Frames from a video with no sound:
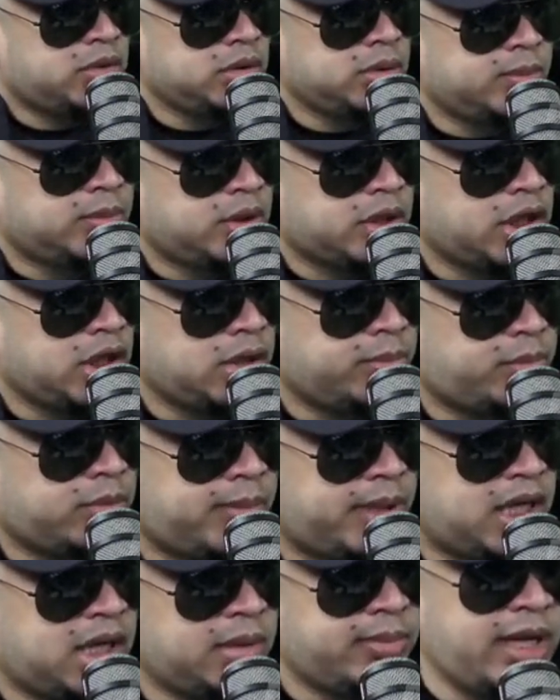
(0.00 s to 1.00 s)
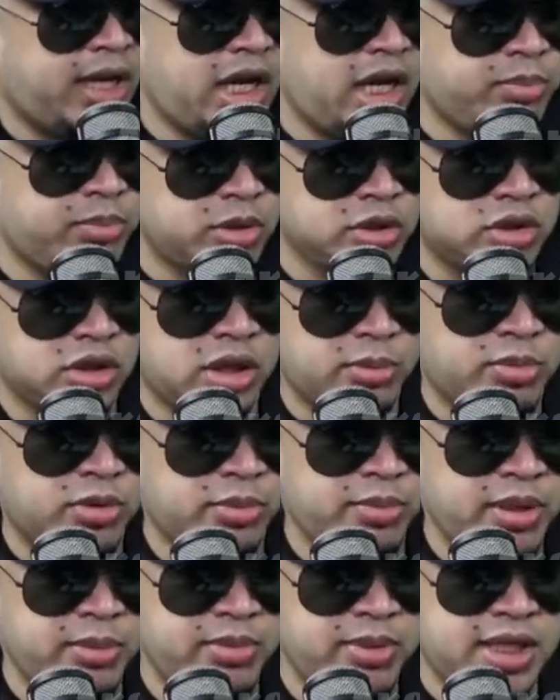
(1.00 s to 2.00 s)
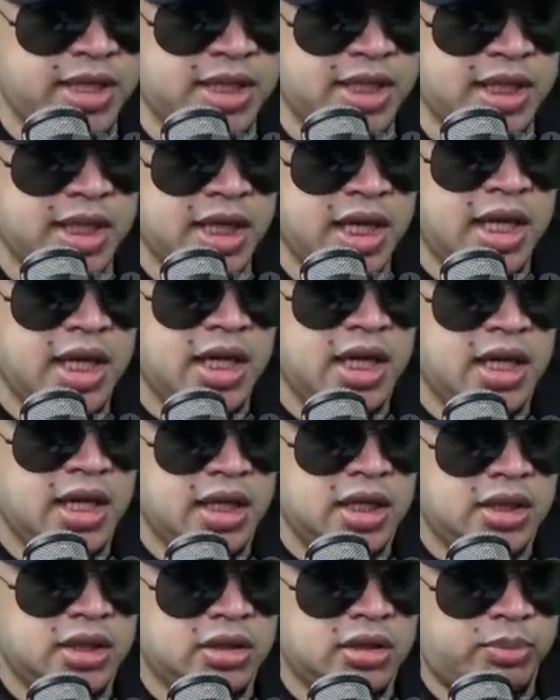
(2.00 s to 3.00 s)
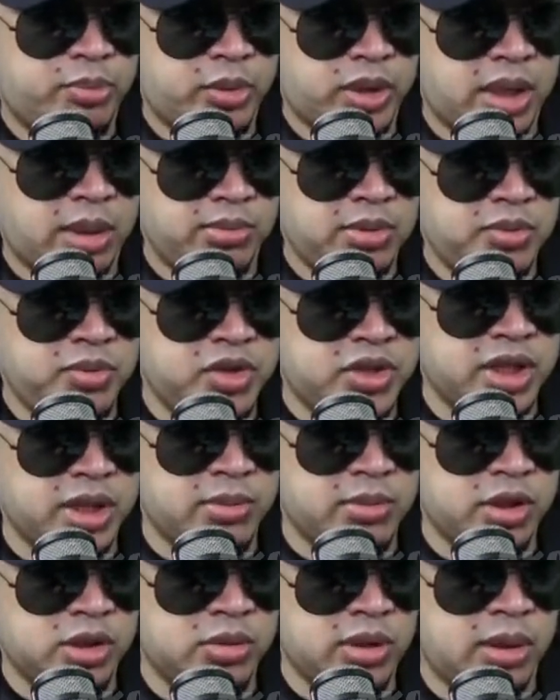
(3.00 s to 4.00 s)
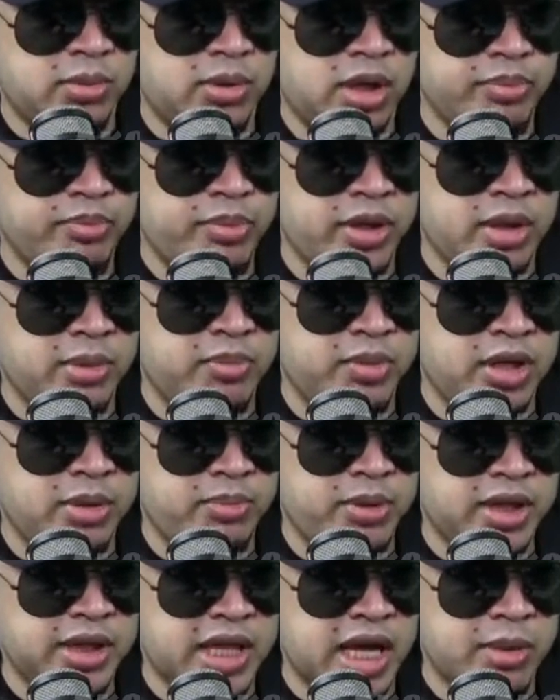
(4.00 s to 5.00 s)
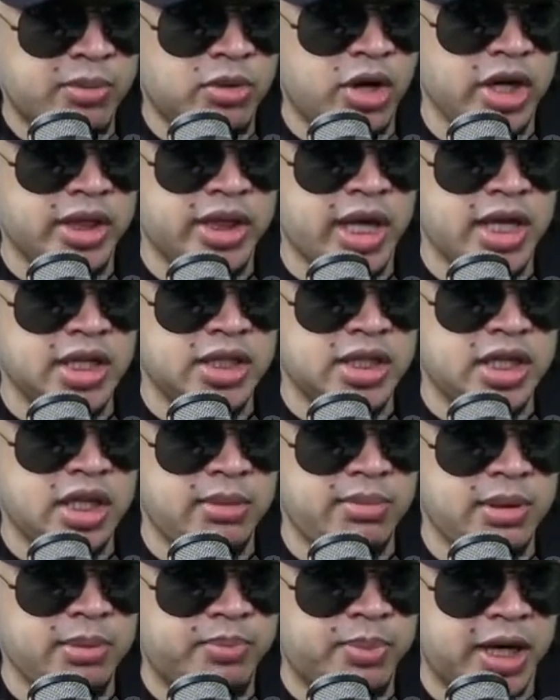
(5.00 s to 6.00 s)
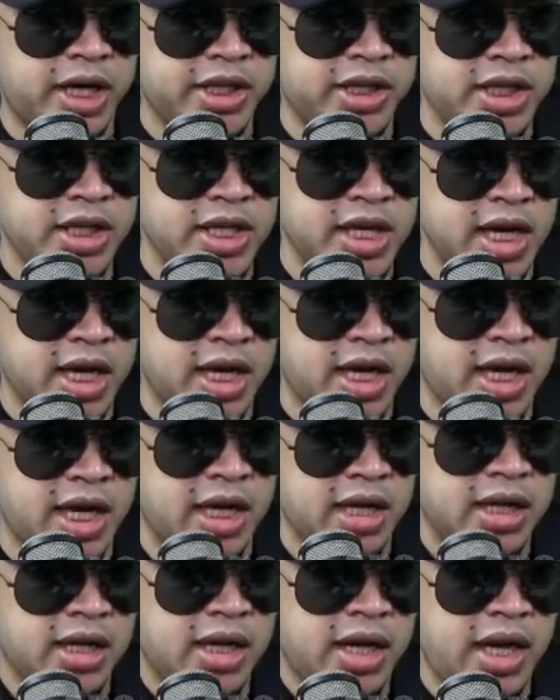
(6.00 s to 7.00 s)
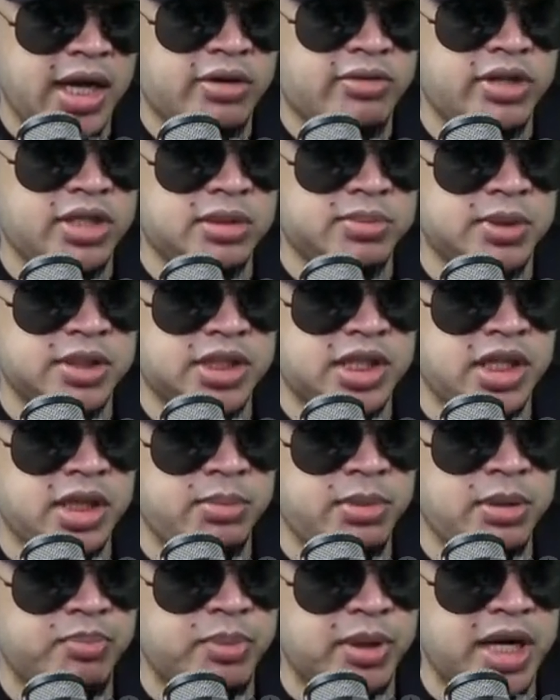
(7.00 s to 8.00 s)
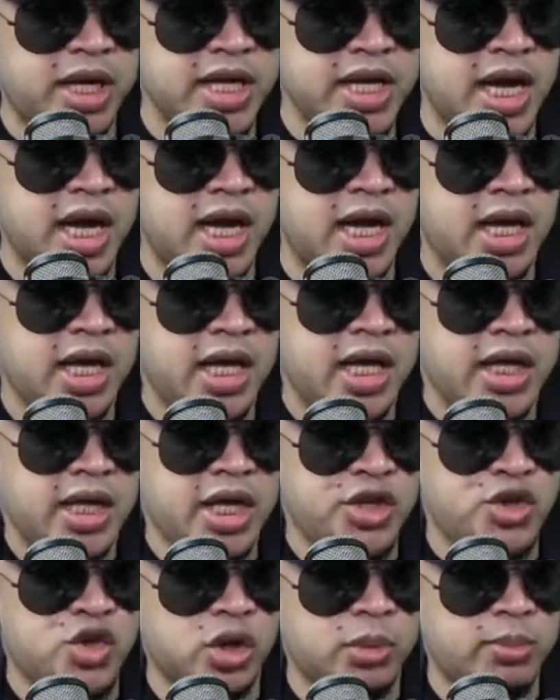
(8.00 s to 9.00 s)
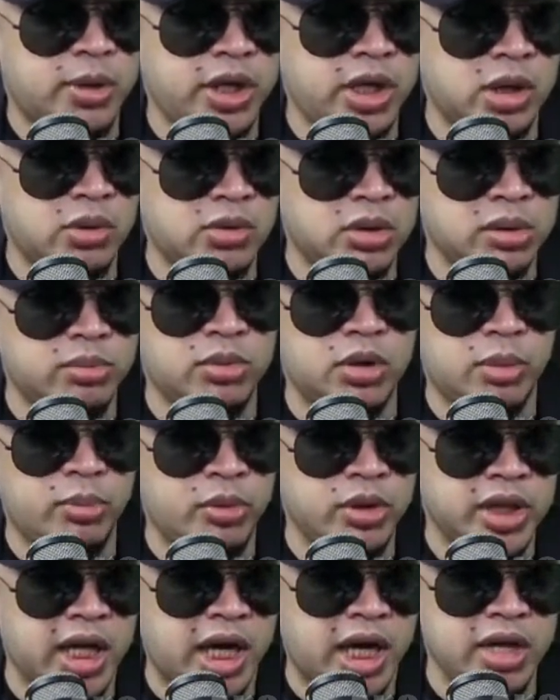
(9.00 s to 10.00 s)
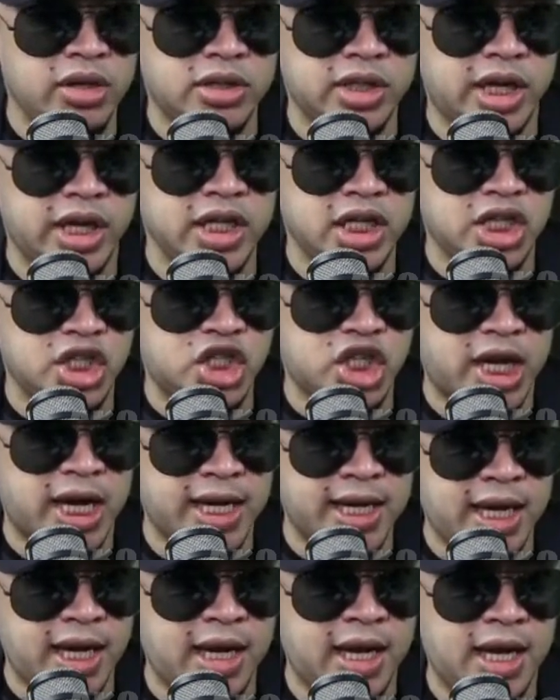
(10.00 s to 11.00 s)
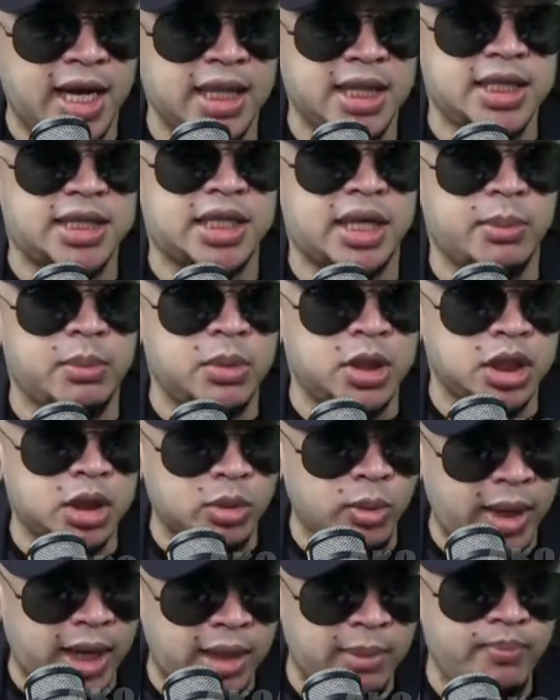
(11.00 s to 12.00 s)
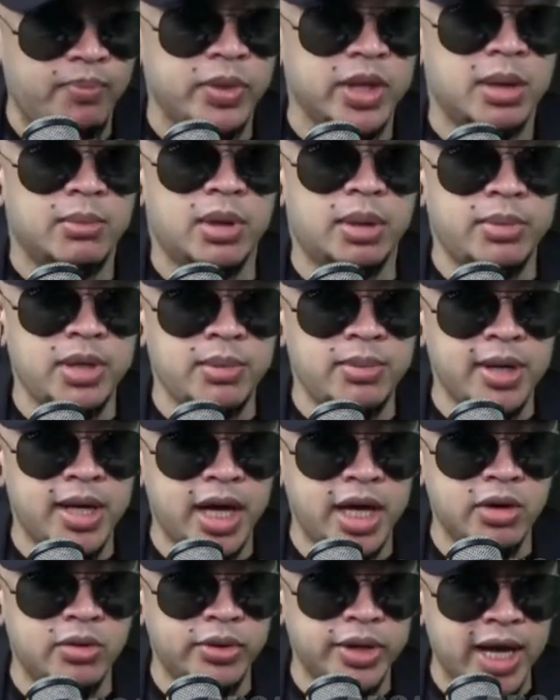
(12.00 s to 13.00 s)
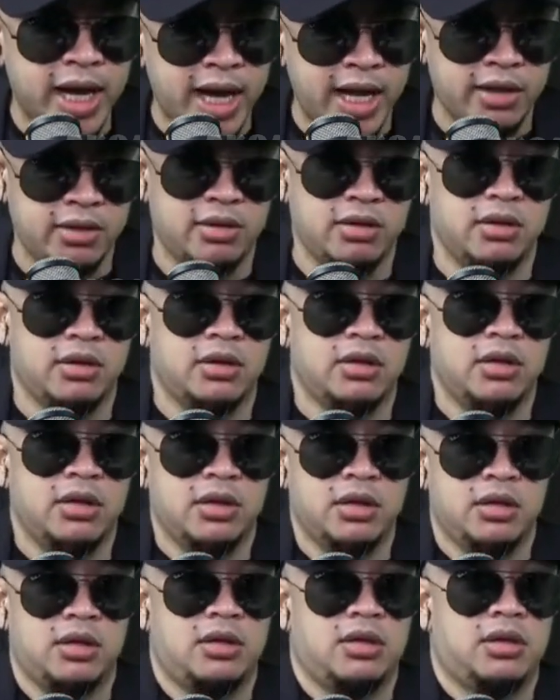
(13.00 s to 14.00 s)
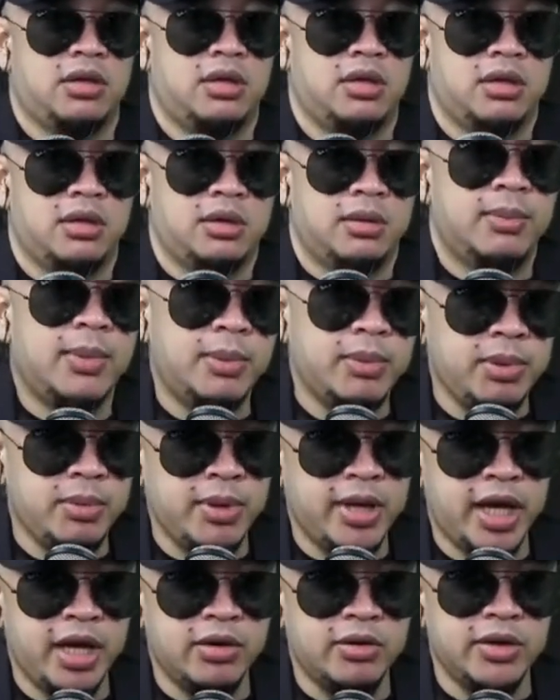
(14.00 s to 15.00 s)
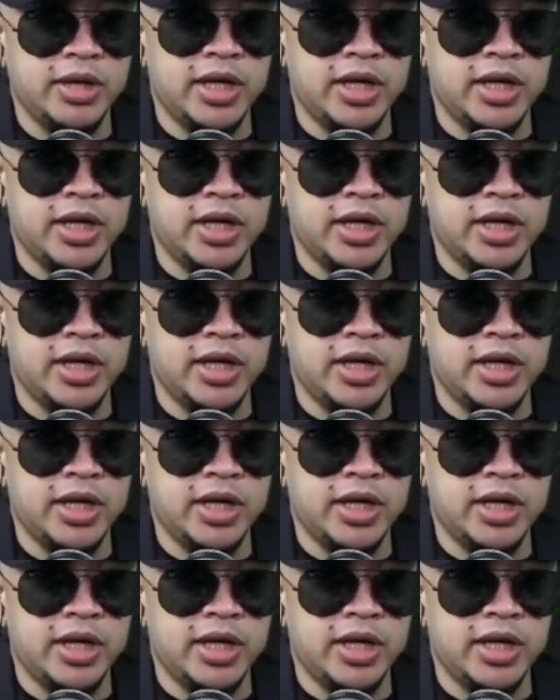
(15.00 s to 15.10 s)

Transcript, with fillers: the Good. Kailan po ba? na? By late po, sorry po, been busy. No problem. December 12, 1pm Philippine time. Oy, Thanksgiving party niya ha. Ay, Christmas giving pala niya. Kay Jobber the Good Book, punta kayo sa kanyang channel ha. December 12, mamimigay ho yan. mamimigay